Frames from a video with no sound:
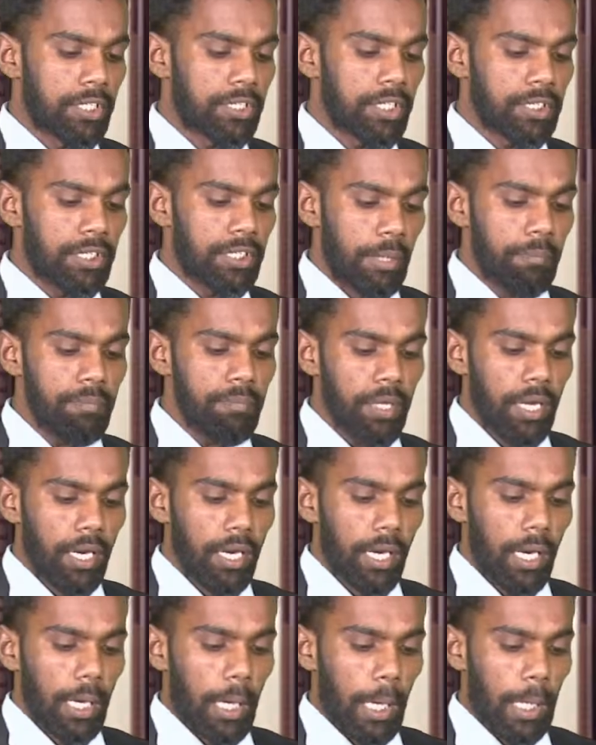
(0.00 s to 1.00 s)
லட்சத்தி
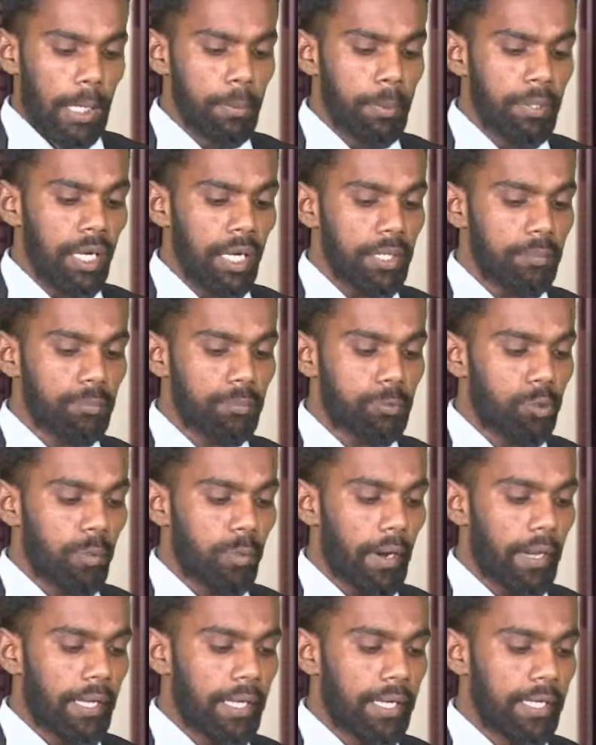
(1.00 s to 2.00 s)
எழுபதாயிரம்
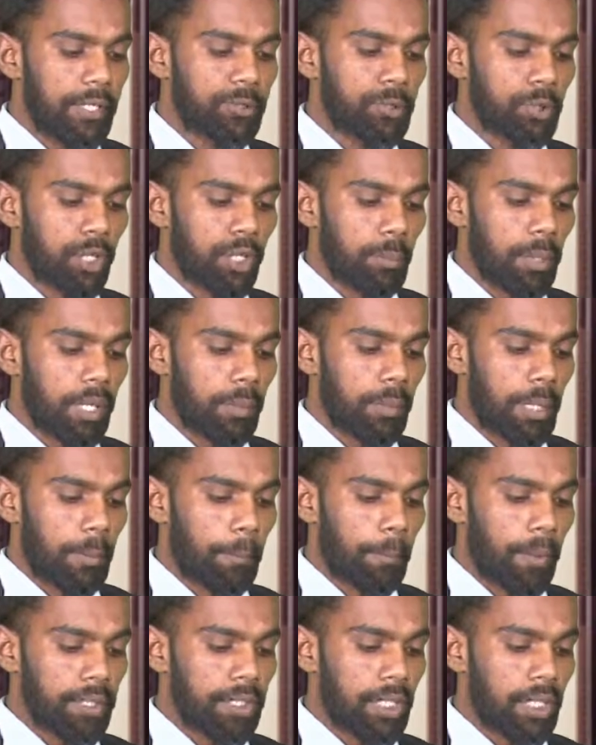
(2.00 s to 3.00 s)
ரூபாய் என
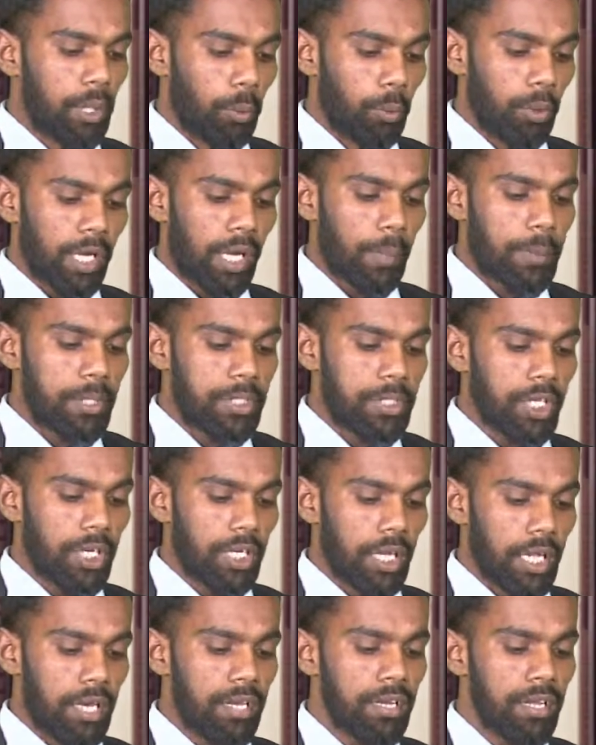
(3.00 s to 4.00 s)
சுங்கப்பிரிவின் பதில் ஊடக
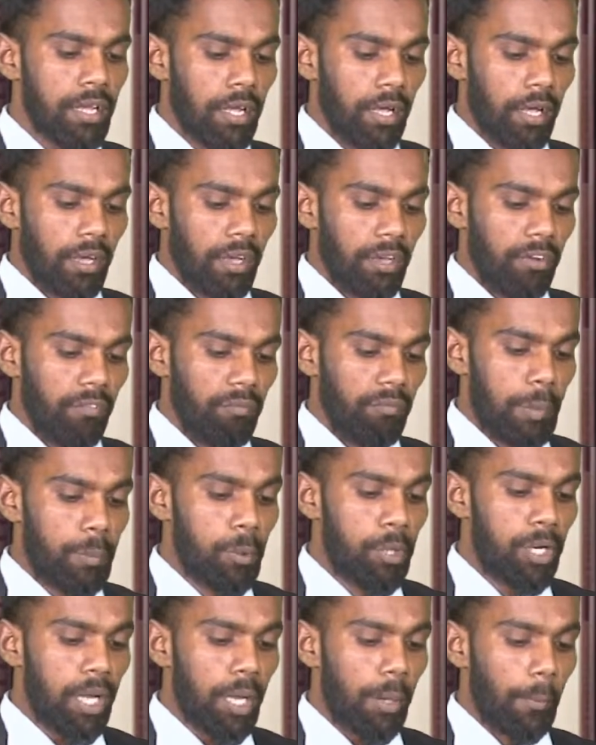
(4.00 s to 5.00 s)
பேச்சாளர்
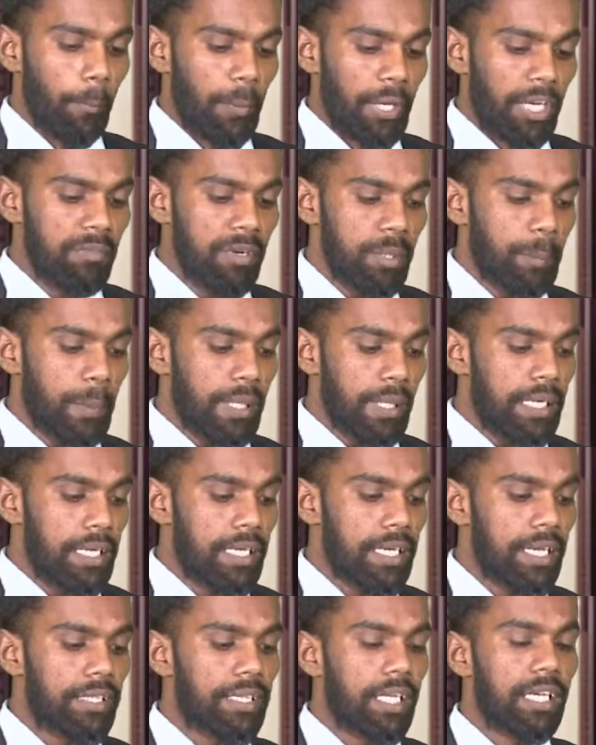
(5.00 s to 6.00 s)
விபுல மெனுவன்
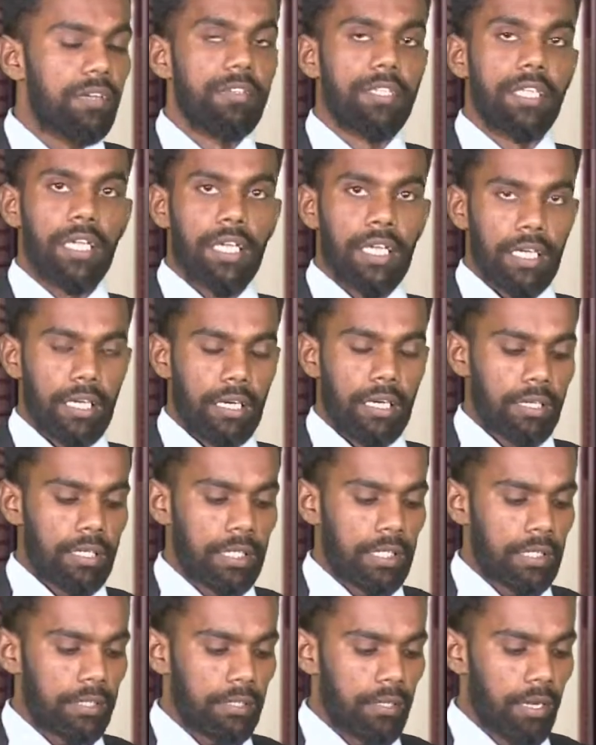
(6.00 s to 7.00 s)
பிட்டியே
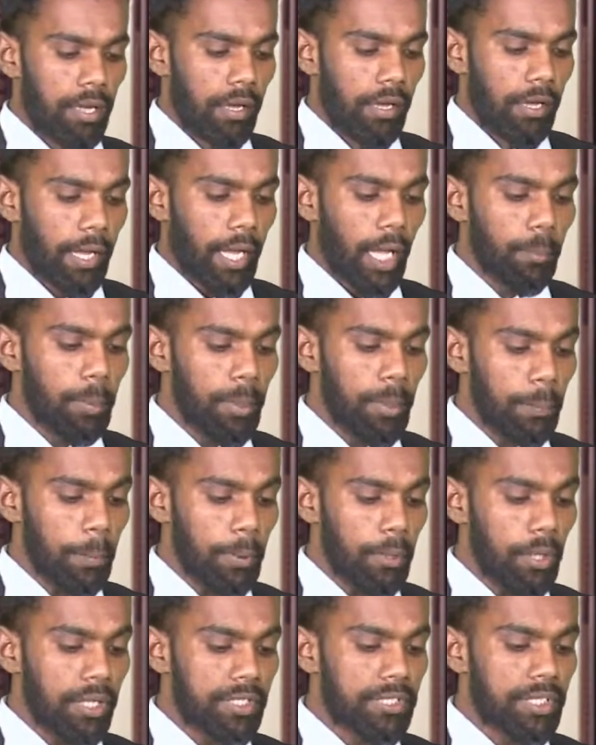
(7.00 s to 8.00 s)
தெரிவித்திருக்கின்றார்
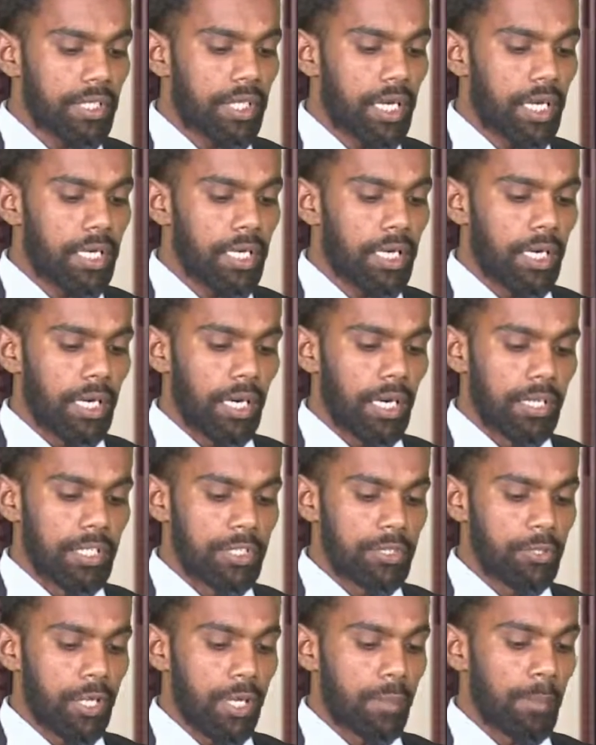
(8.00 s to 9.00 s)
கைப்பற்றப்பட்டுள்ள சிகரெட்டுகள்
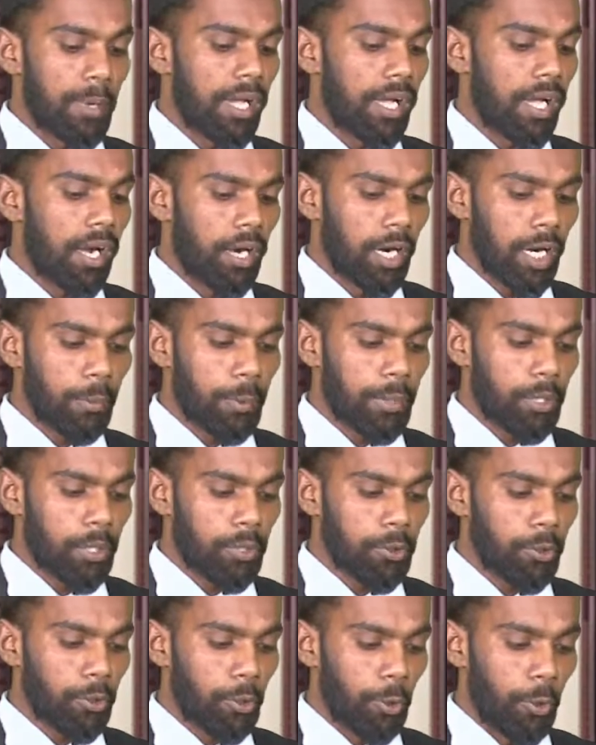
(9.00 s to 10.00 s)
அரசுடையமை
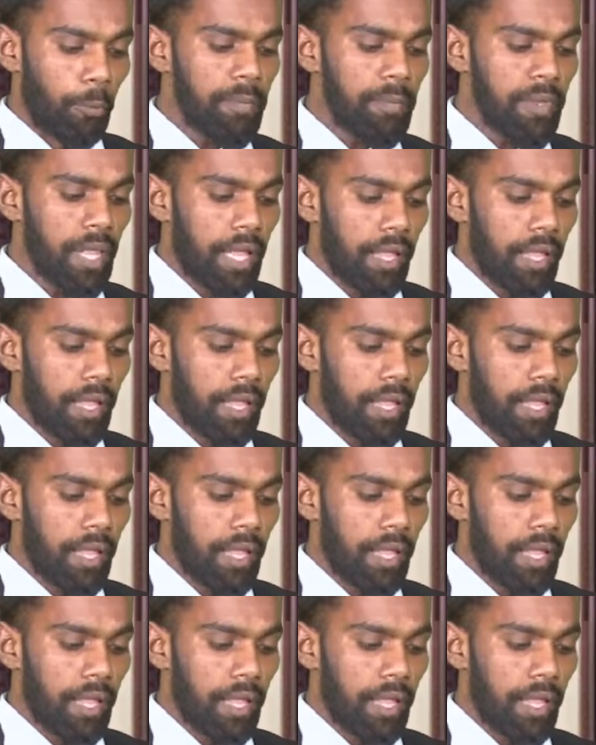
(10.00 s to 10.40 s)
ஆக்கப்பட்டுள்ளதோடும்